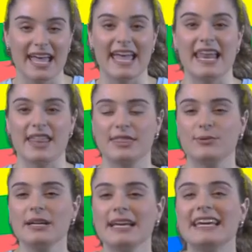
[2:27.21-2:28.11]
el
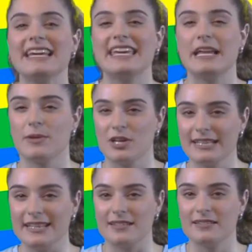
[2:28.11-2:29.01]
azul y el
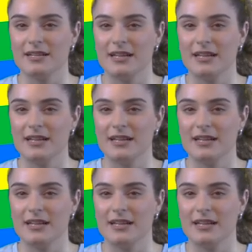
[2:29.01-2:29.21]
violeta,